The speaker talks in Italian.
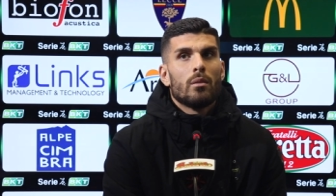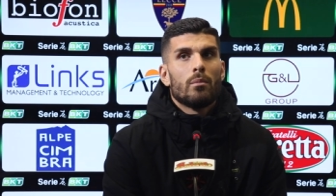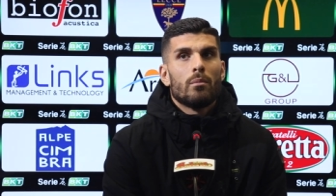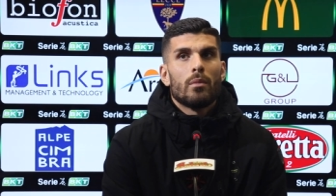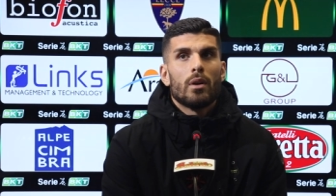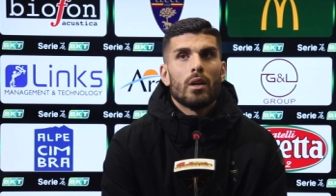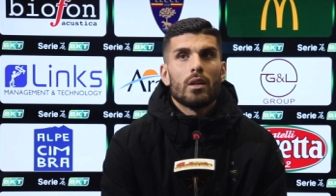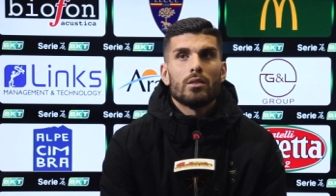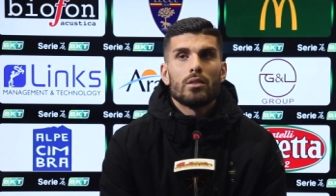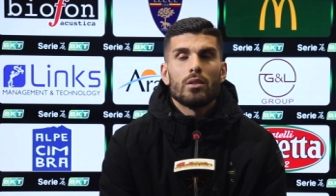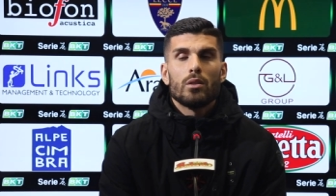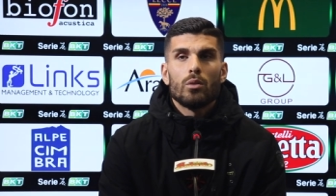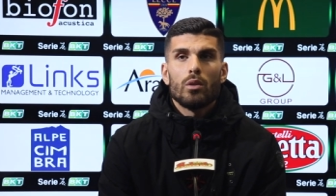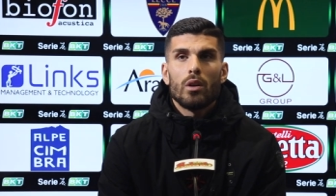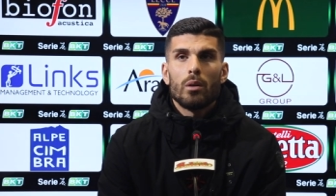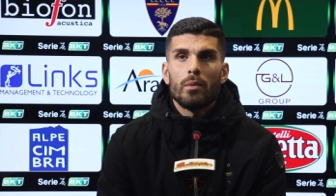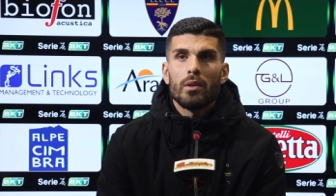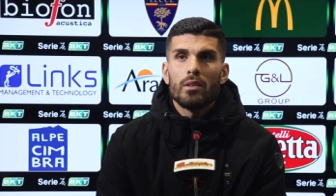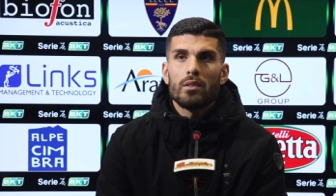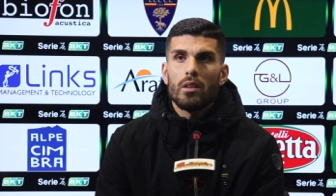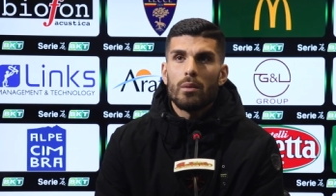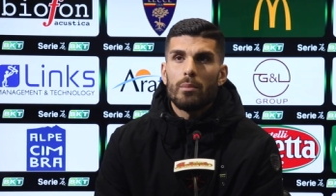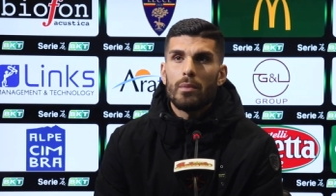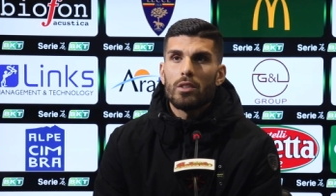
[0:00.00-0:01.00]
Ma
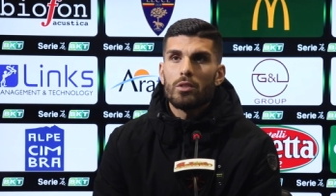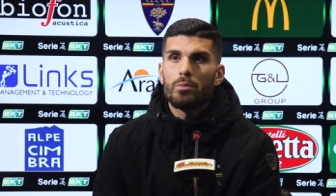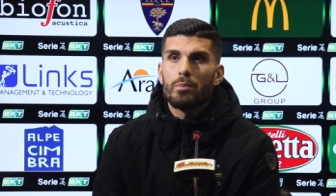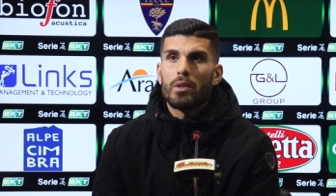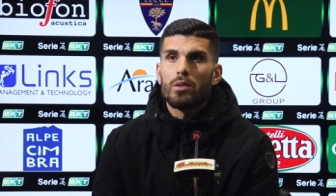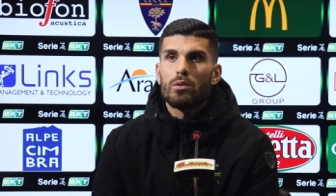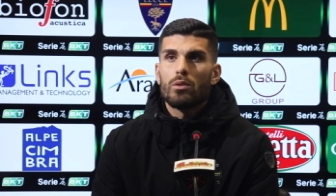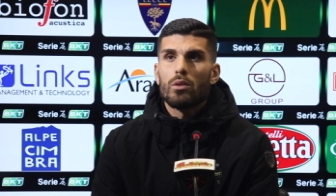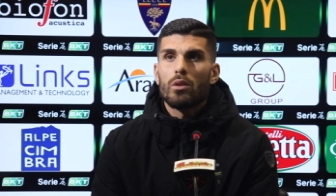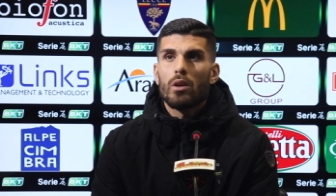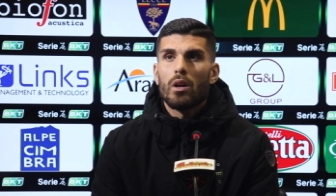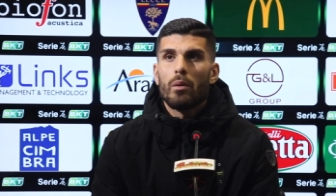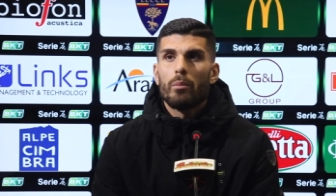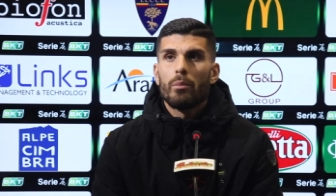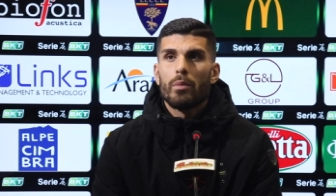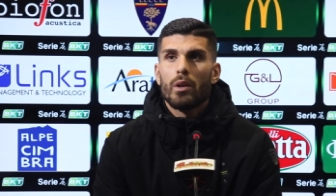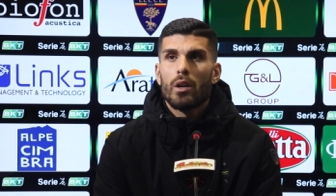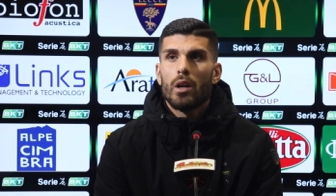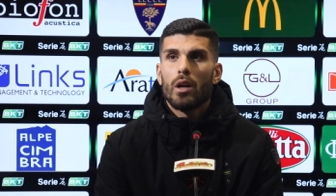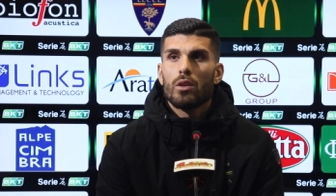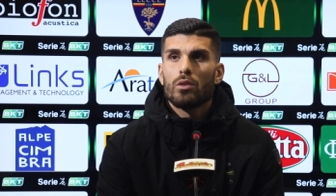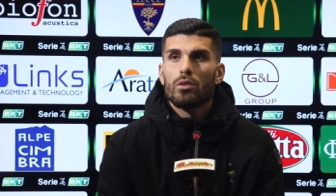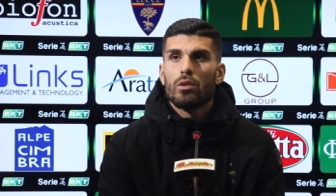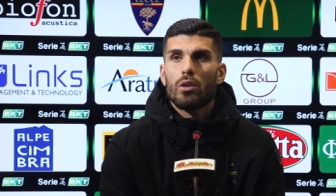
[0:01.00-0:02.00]
sicuramente mi aspetto un
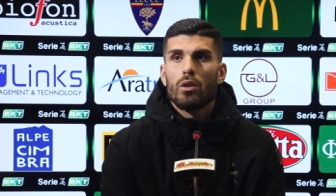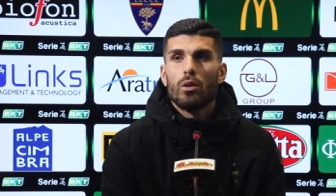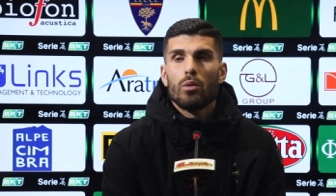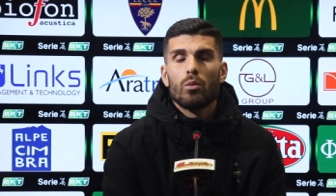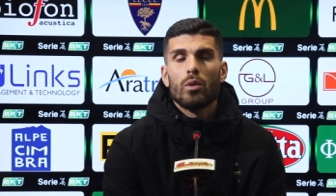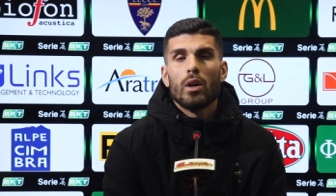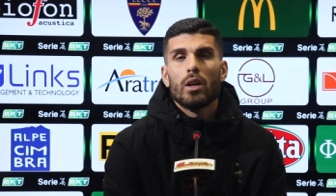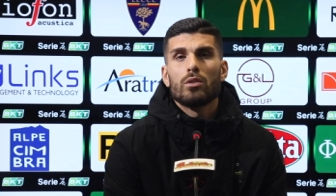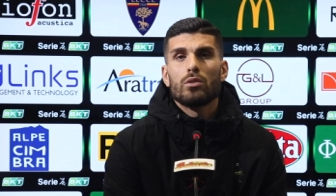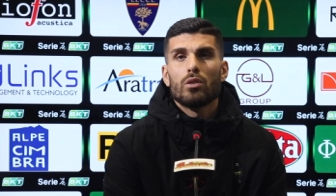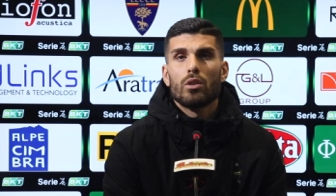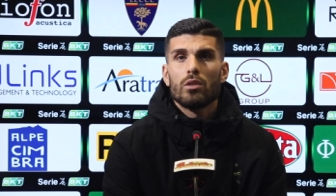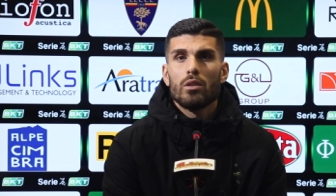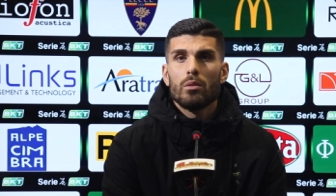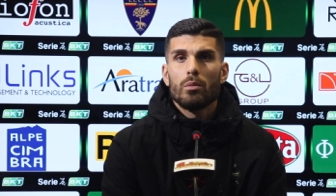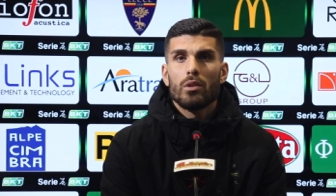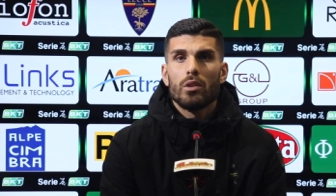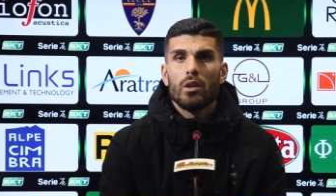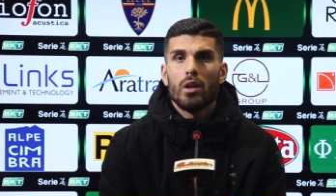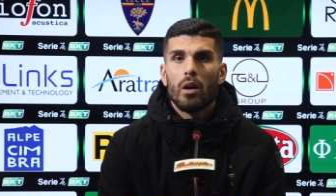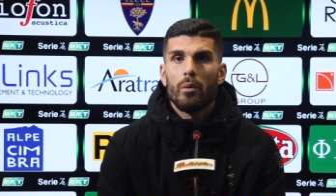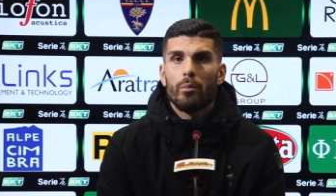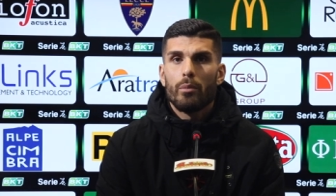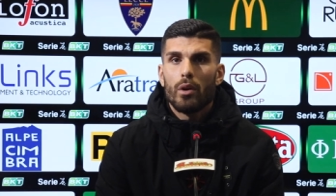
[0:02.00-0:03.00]
campionato, un altro tipo
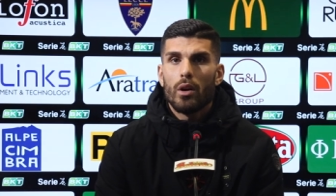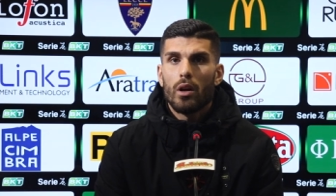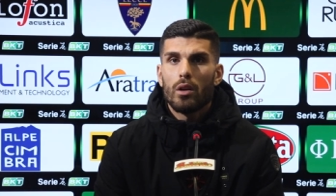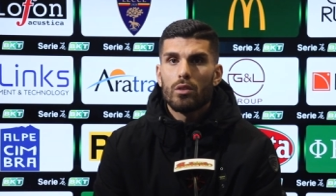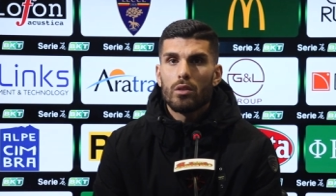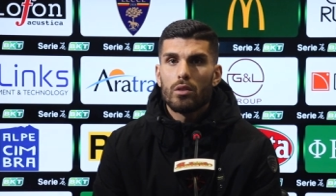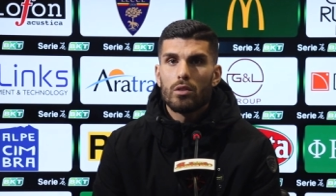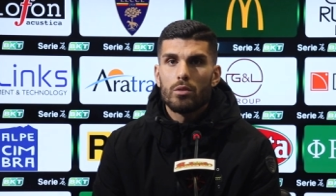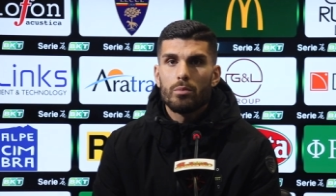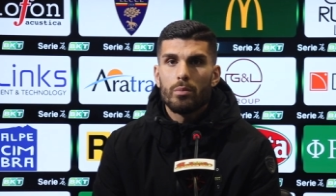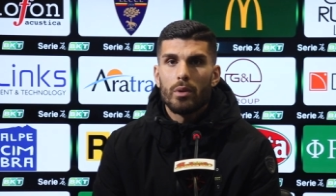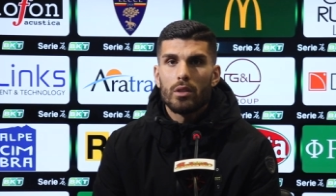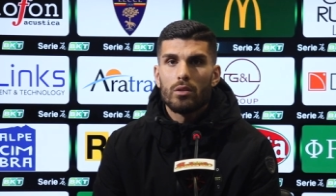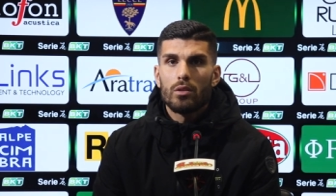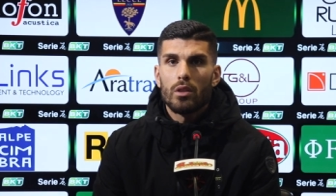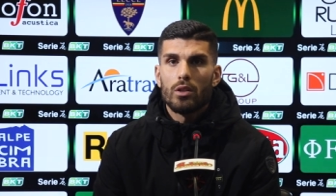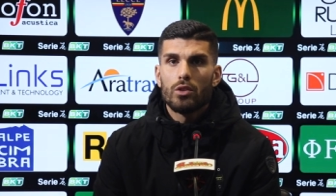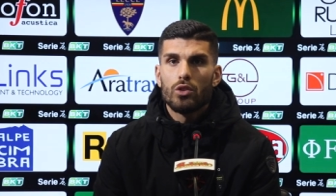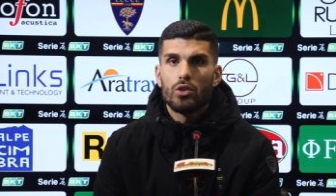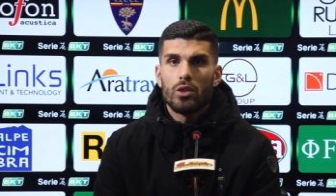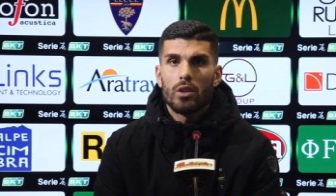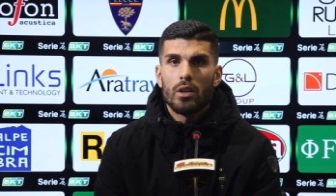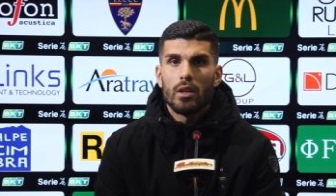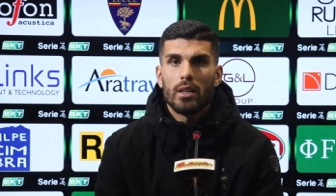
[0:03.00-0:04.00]
di campionato rispetto al
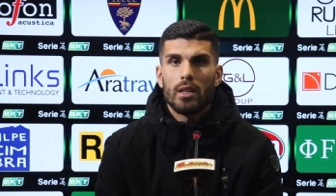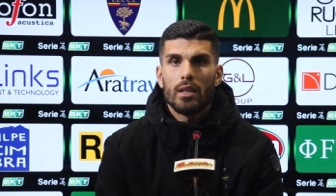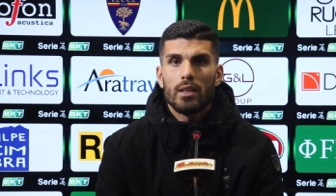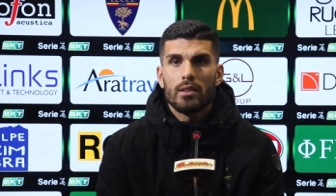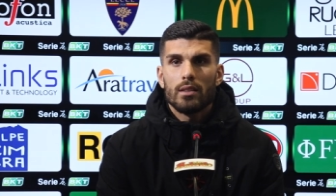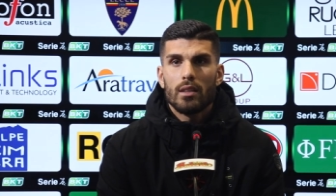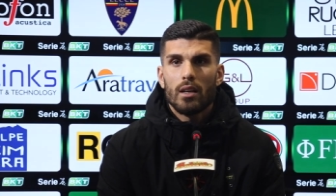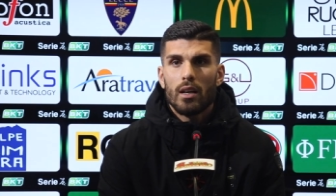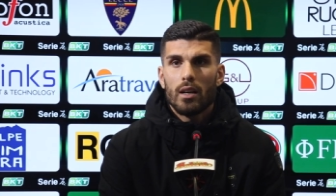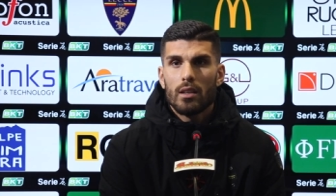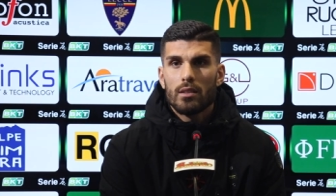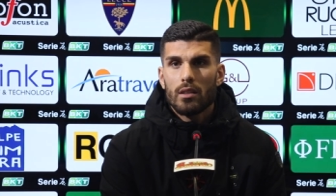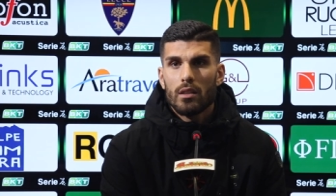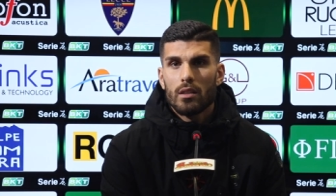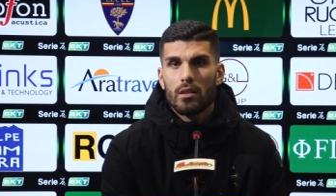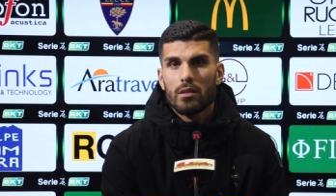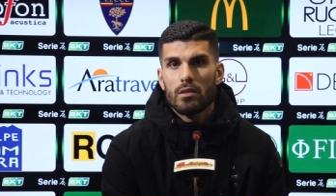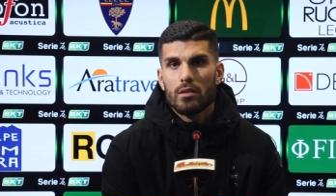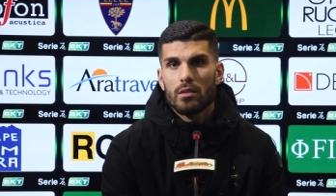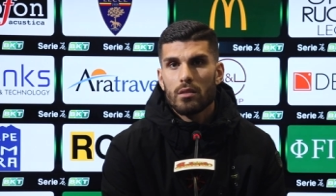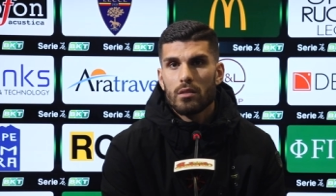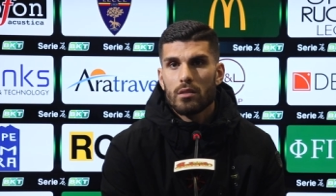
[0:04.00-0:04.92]
girone d'andata,